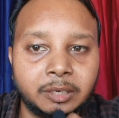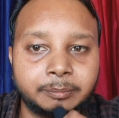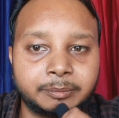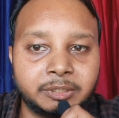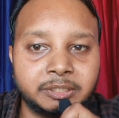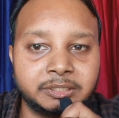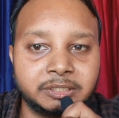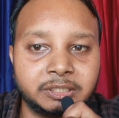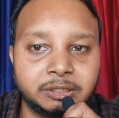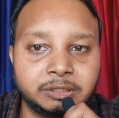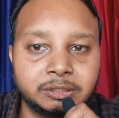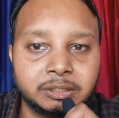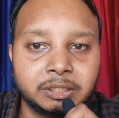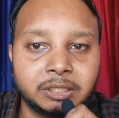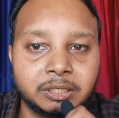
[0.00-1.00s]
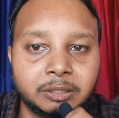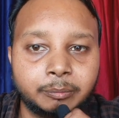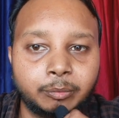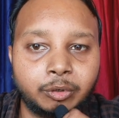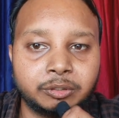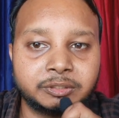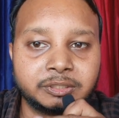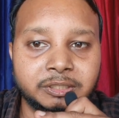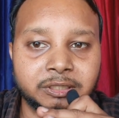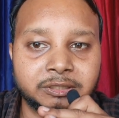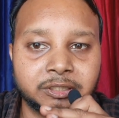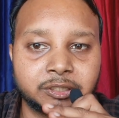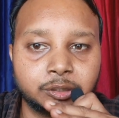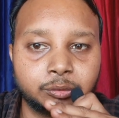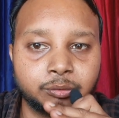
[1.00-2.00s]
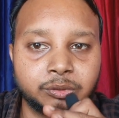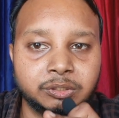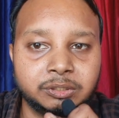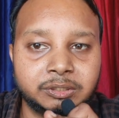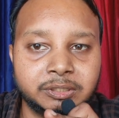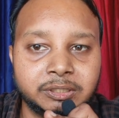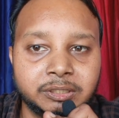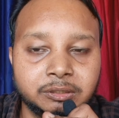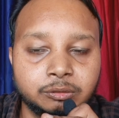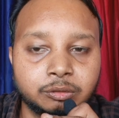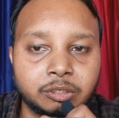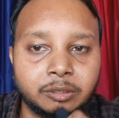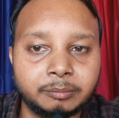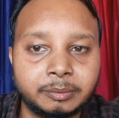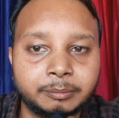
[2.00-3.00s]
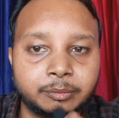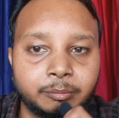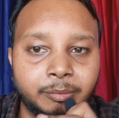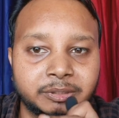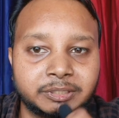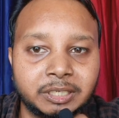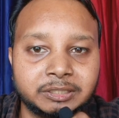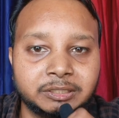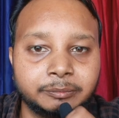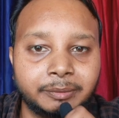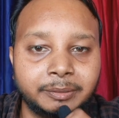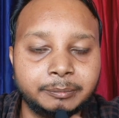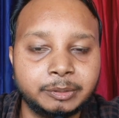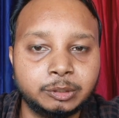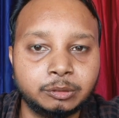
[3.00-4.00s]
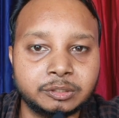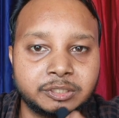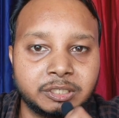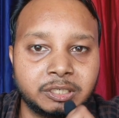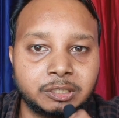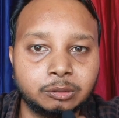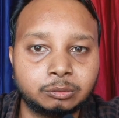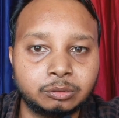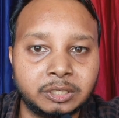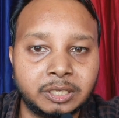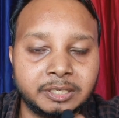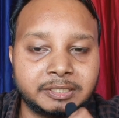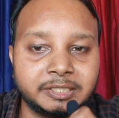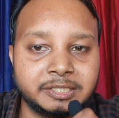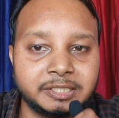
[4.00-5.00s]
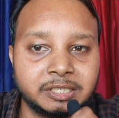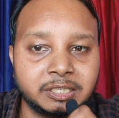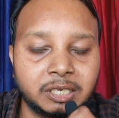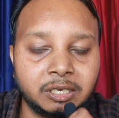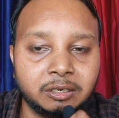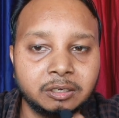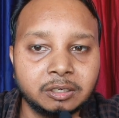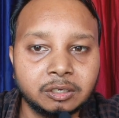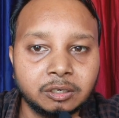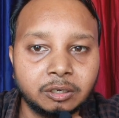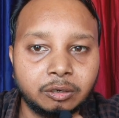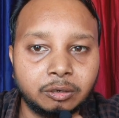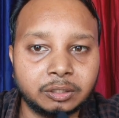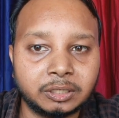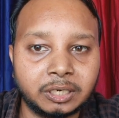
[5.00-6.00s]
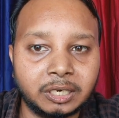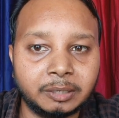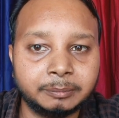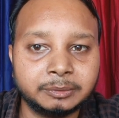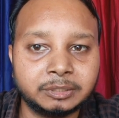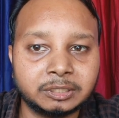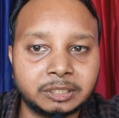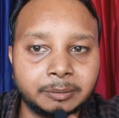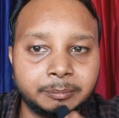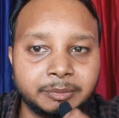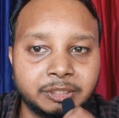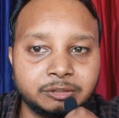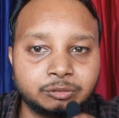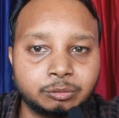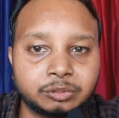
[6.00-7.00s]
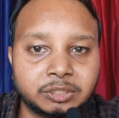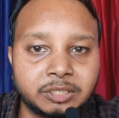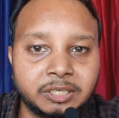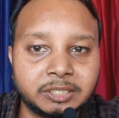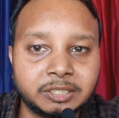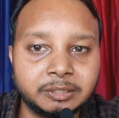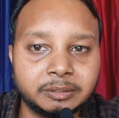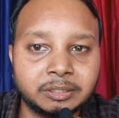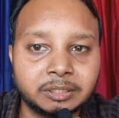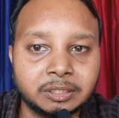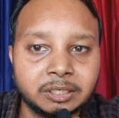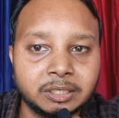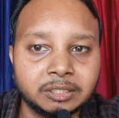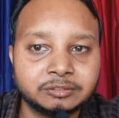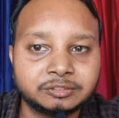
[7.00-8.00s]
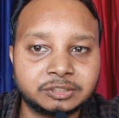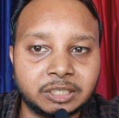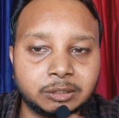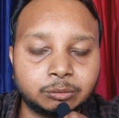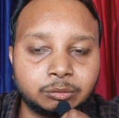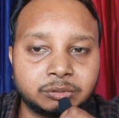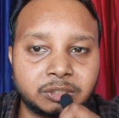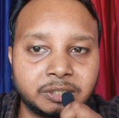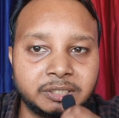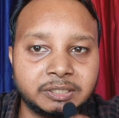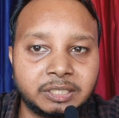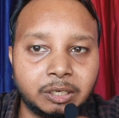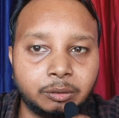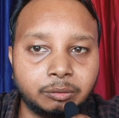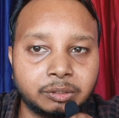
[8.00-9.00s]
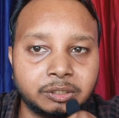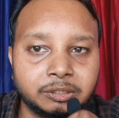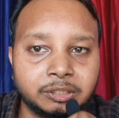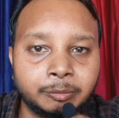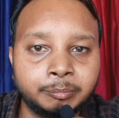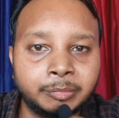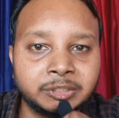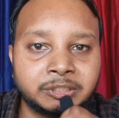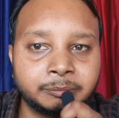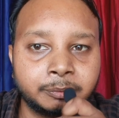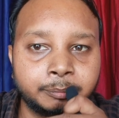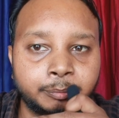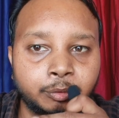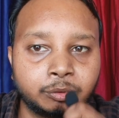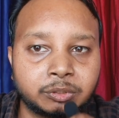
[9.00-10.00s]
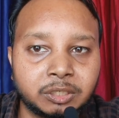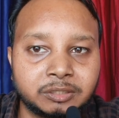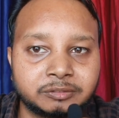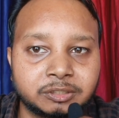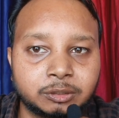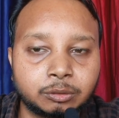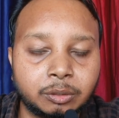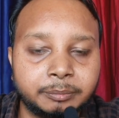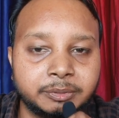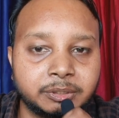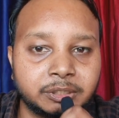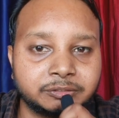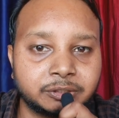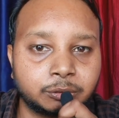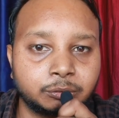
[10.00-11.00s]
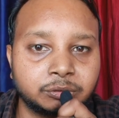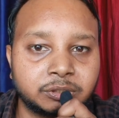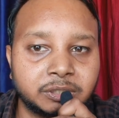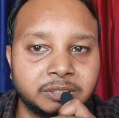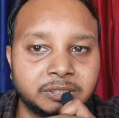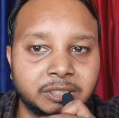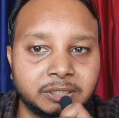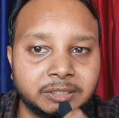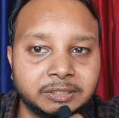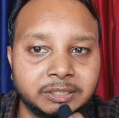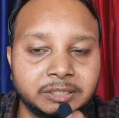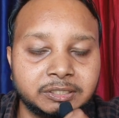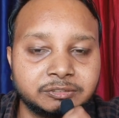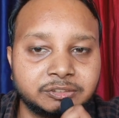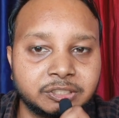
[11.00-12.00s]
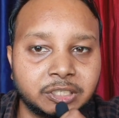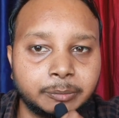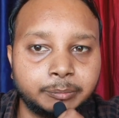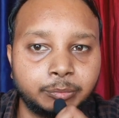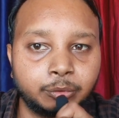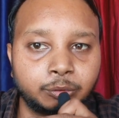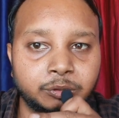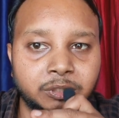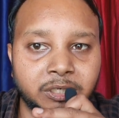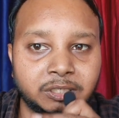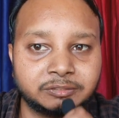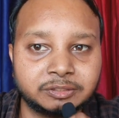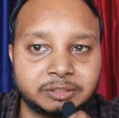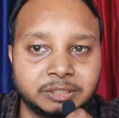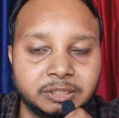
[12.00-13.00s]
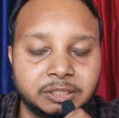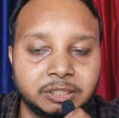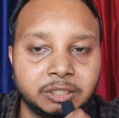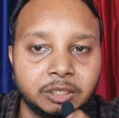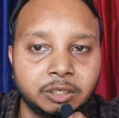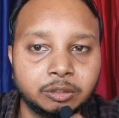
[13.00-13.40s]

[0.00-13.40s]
आपके लिए बहुत ही ज़्यादा ज़रूरी थी जो कि हम लोग को बता दी भाई वीडियो अच्छी लगी तो लाइक कीजिएगा और हाँ अभी तक आप यही सोच रहे हैं कि शायद कोई तरीका हो कि नब्बे दिन में पोर्ट करा सकते तो अभी तक तो ऐसा कोई तरीका नहीं है जिससे कि आप पोर्ट करा सकें